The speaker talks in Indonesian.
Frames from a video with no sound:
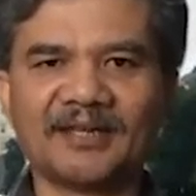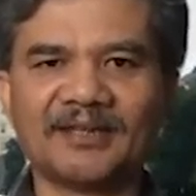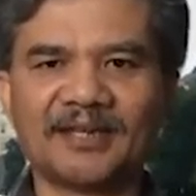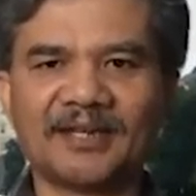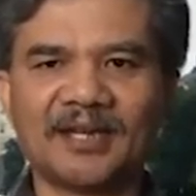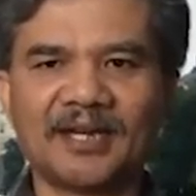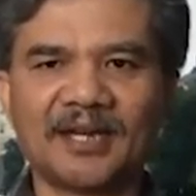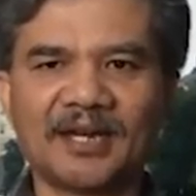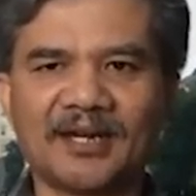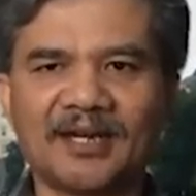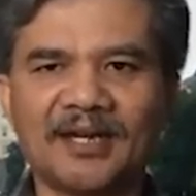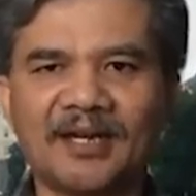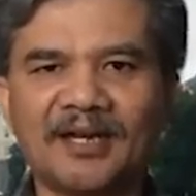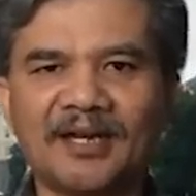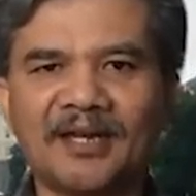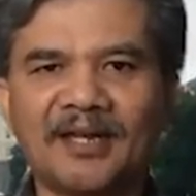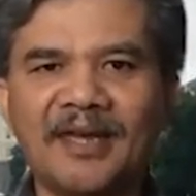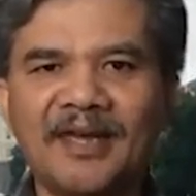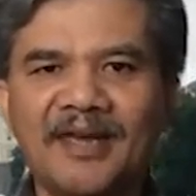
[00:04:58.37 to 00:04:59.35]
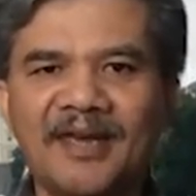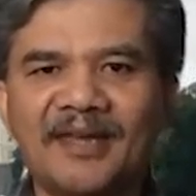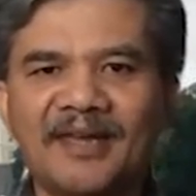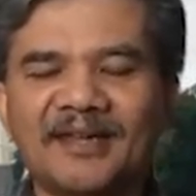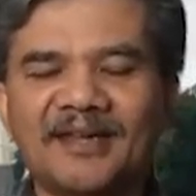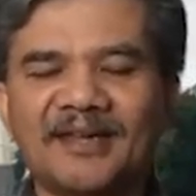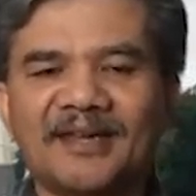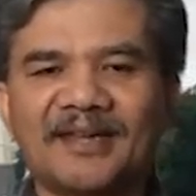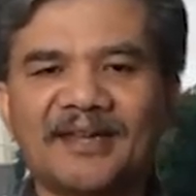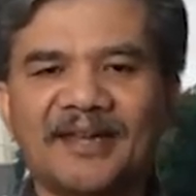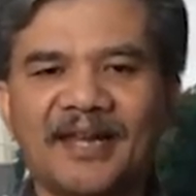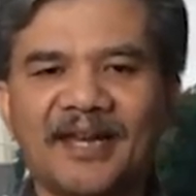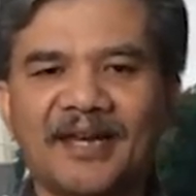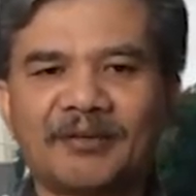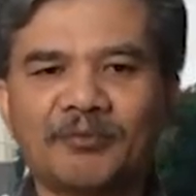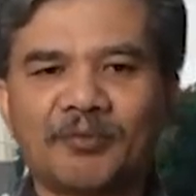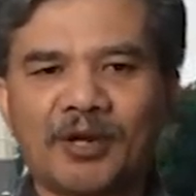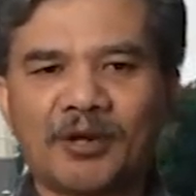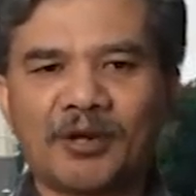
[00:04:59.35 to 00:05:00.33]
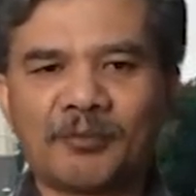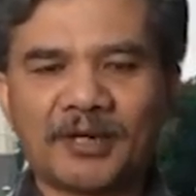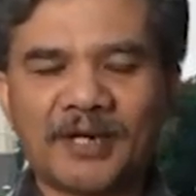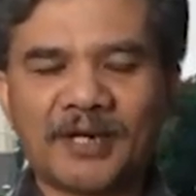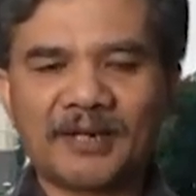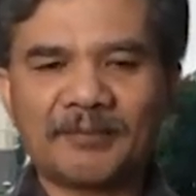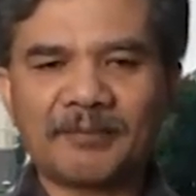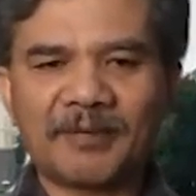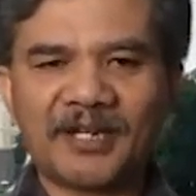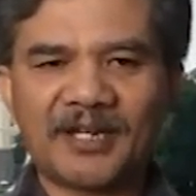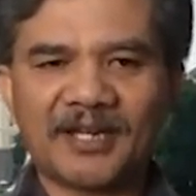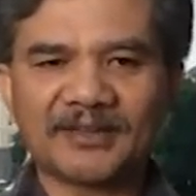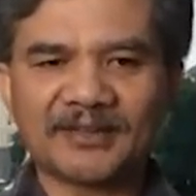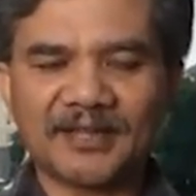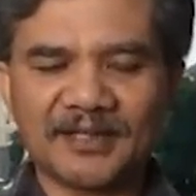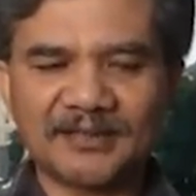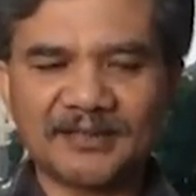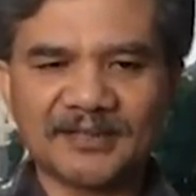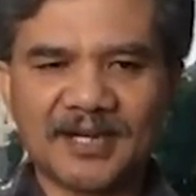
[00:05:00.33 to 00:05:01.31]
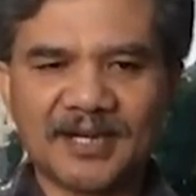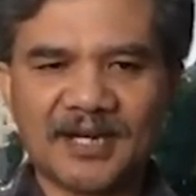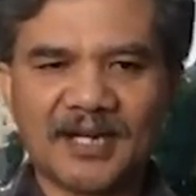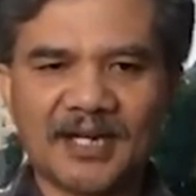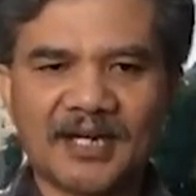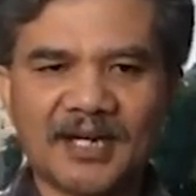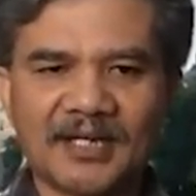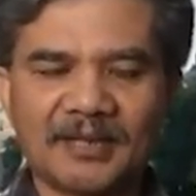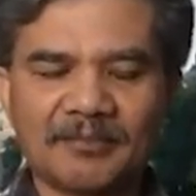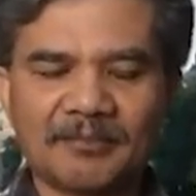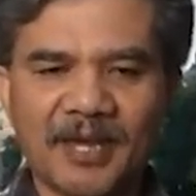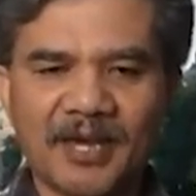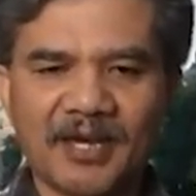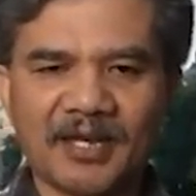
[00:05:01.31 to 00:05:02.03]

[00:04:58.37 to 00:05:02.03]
Jadi karena dengan walaupun ada peningkatan sekarang ada pihak